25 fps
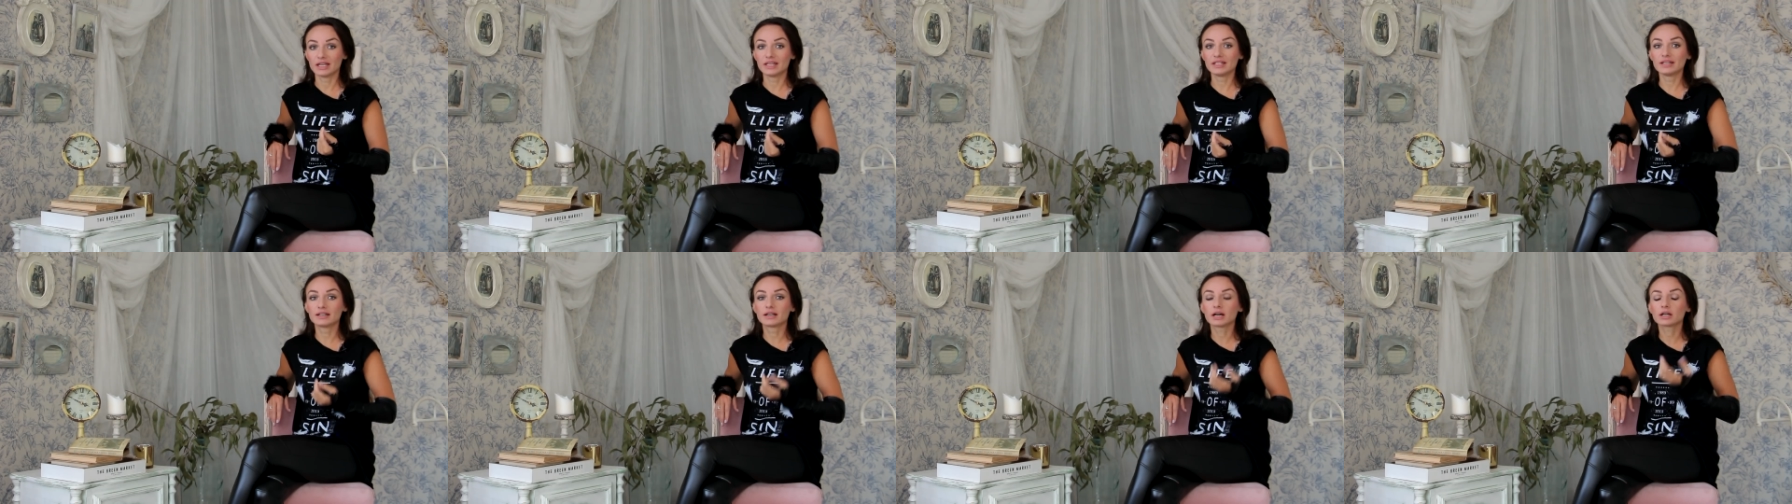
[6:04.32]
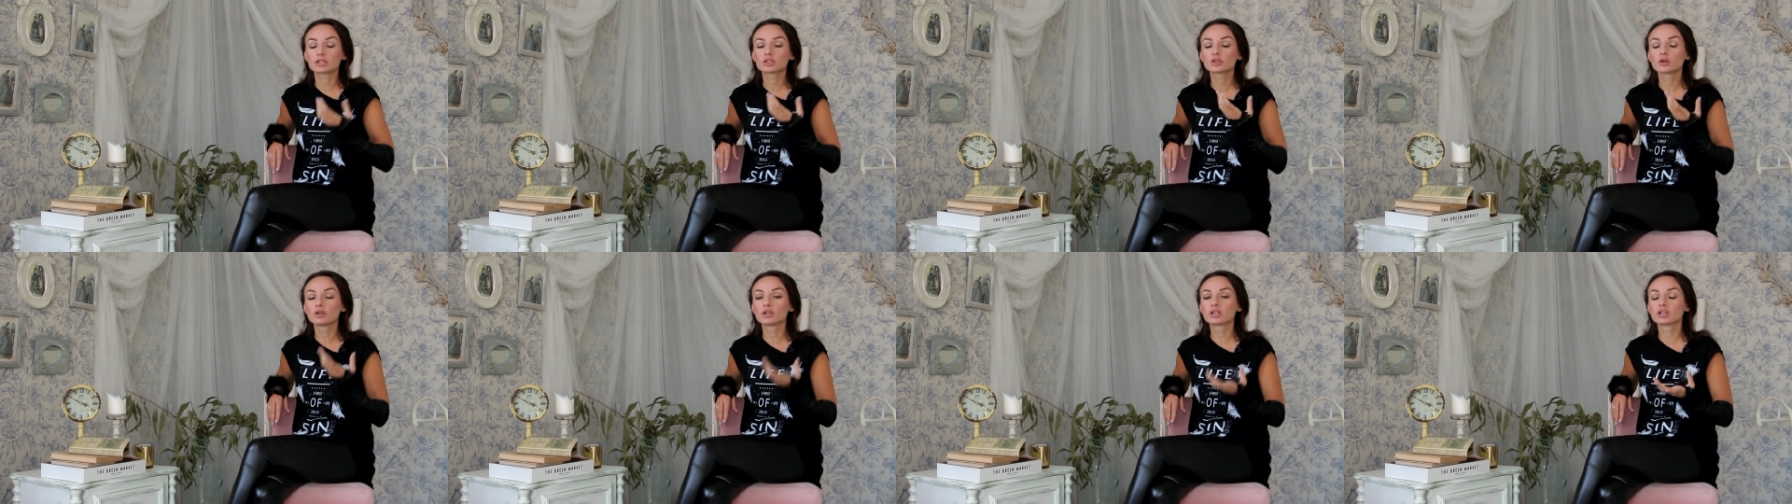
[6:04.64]
И
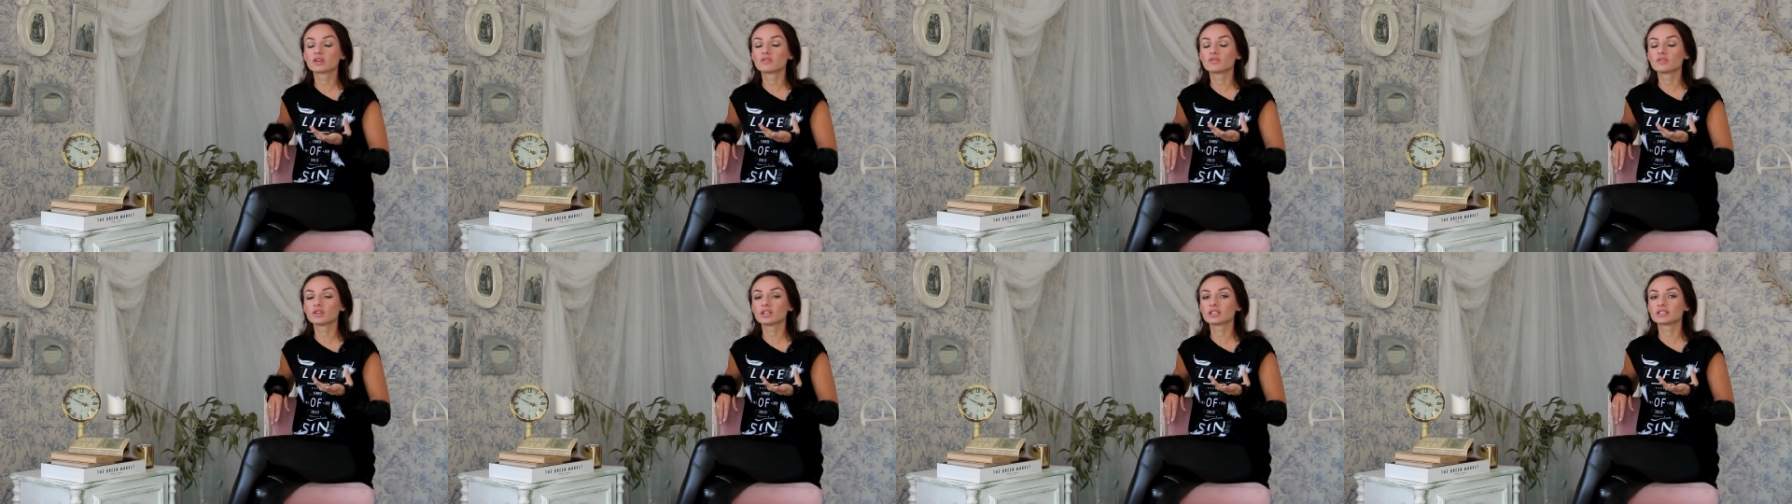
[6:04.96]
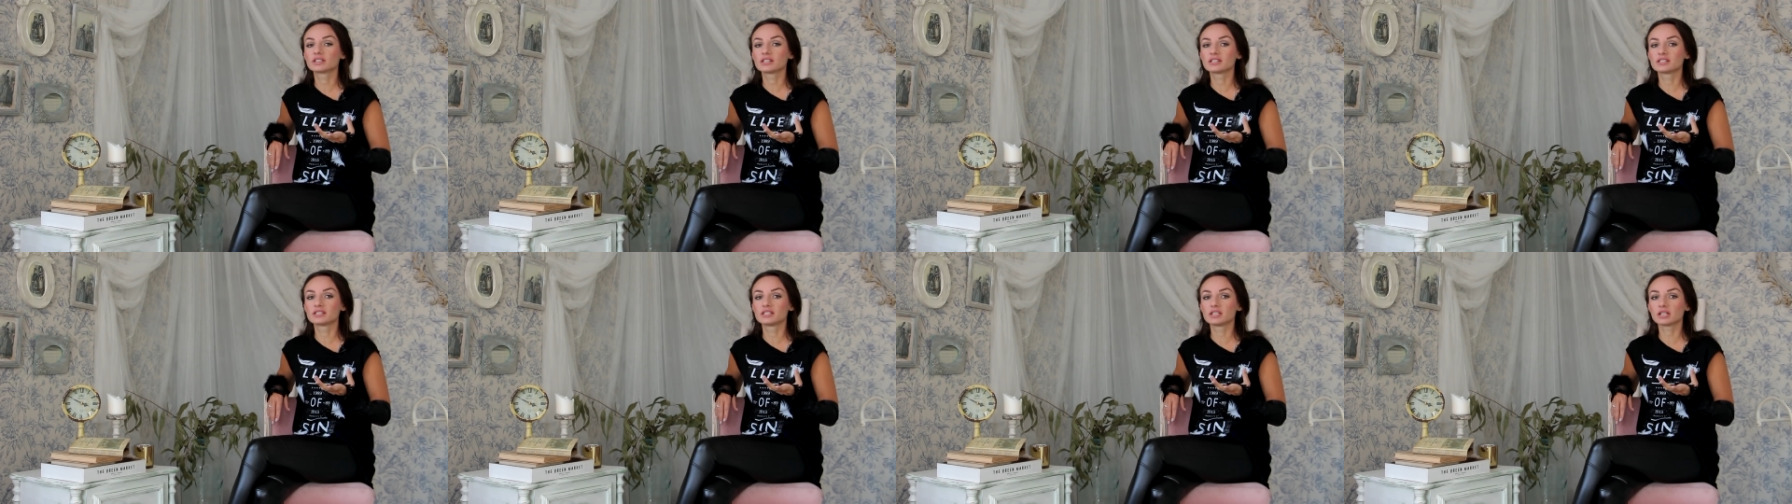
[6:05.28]
как только вы
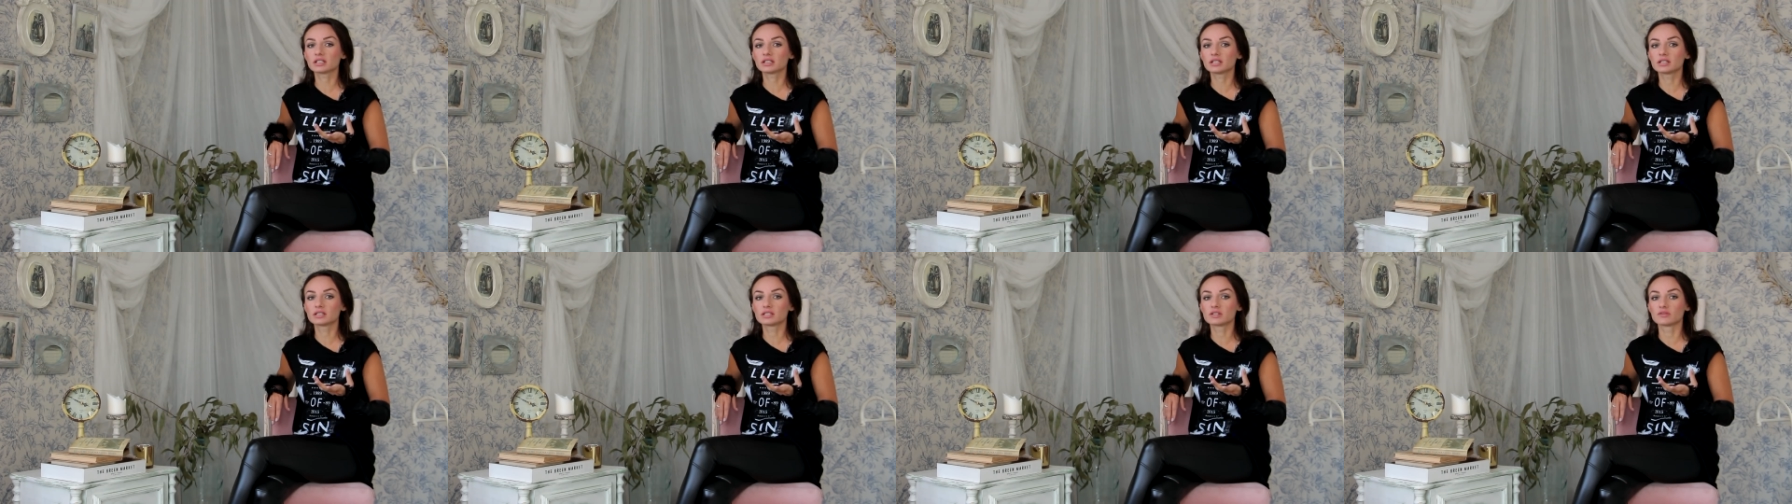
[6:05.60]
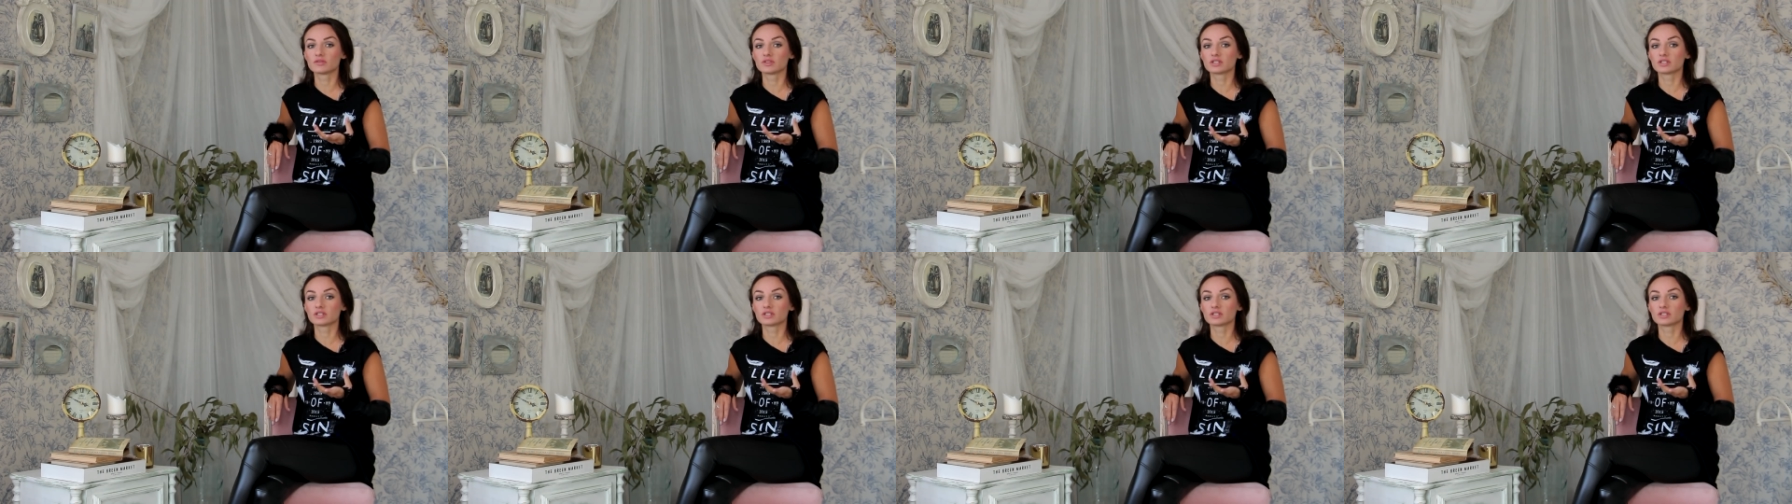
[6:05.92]
это сделаете,